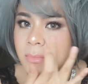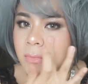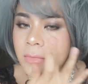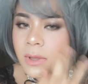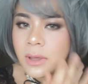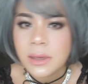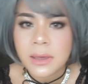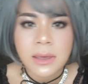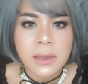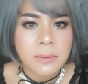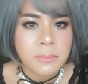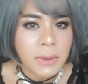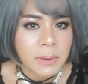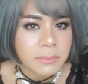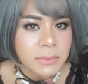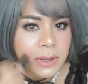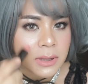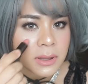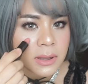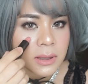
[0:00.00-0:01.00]
งี้แบบ
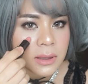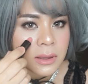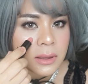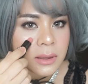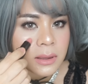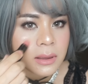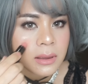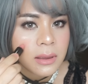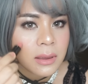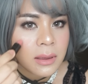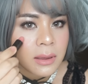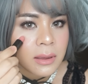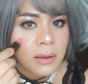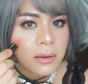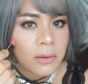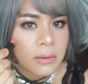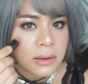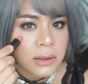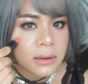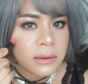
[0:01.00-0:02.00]
นี้ก็